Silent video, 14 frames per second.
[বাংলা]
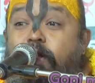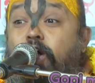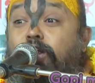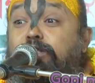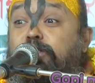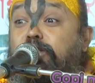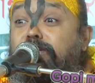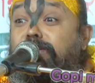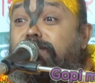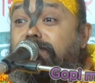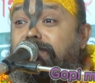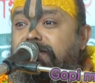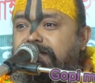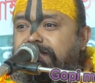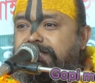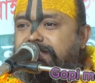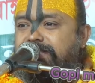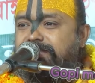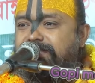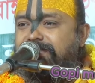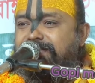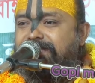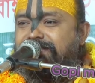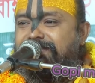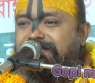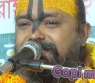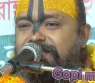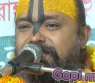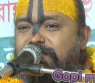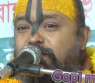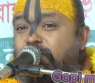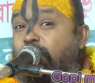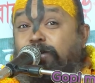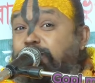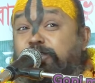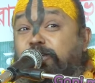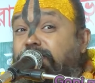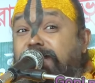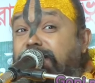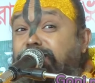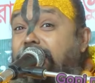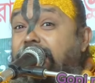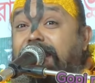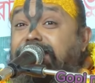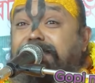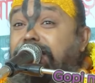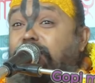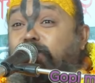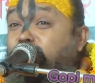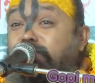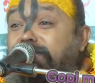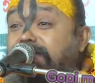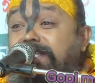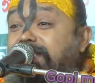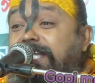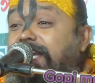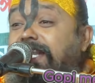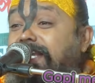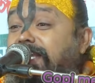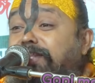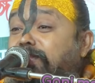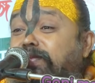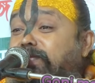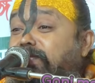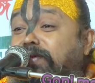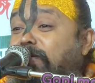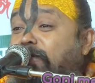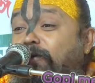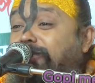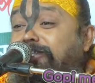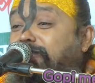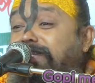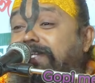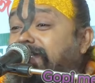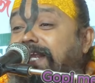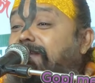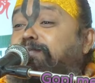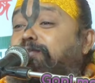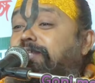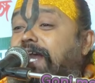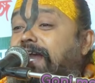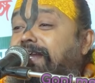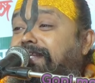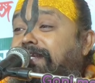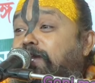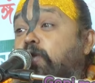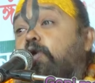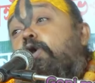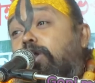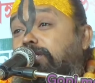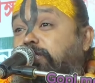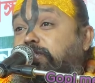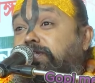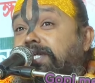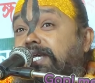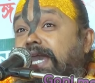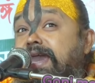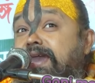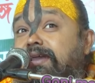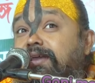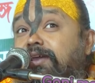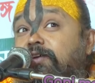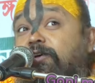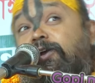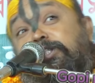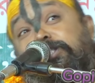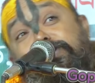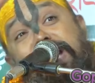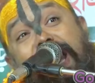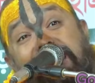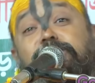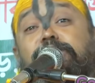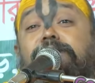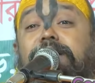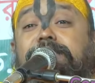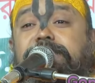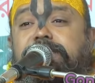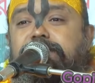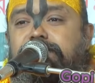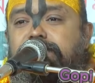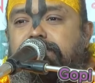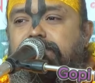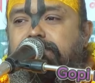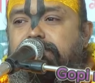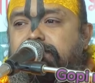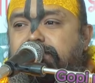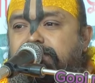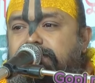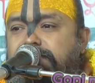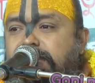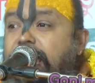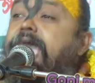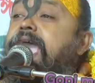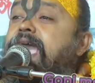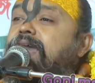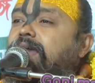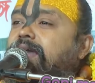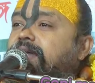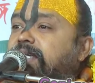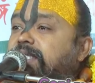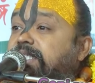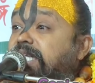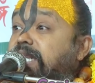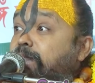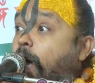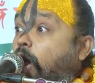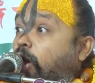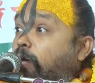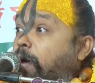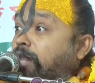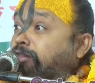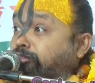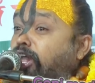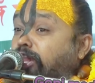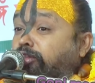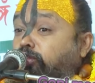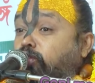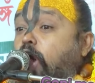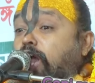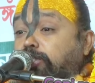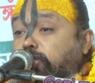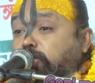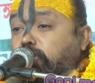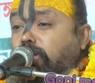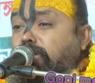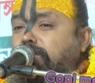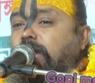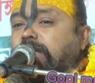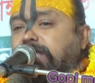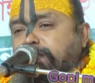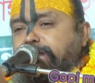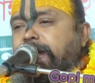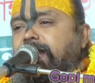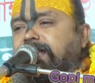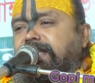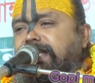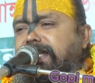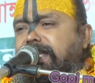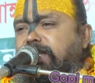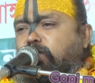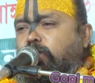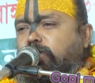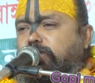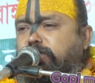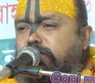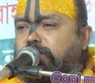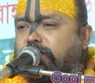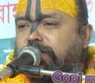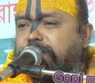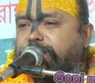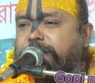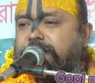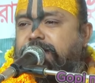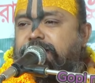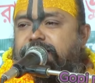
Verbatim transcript: অর্জন করিয়াছেন অর্জুন কিন্তু আলাদা না কুন্তির ছেলে কিন্তু অর্জুন এটাই বুঝায়নি অর্জুনকে অর্জুন আজও আছে কে যিনি ভগবত তত্ত্ব অর্জন করতে পারে তিনি অর্জুন হতে পারে